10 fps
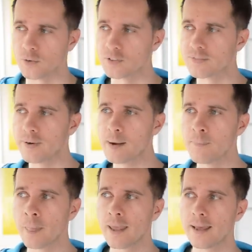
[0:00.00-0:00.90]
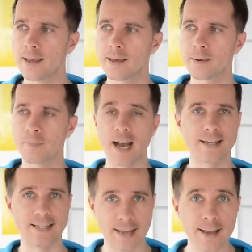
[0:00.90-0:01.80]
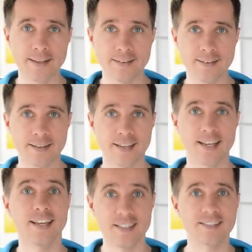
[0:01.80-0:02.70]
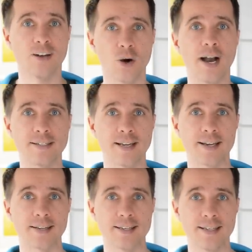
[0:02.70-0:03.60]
Und zwar, ähm, ein Nein ist auch ein Nein.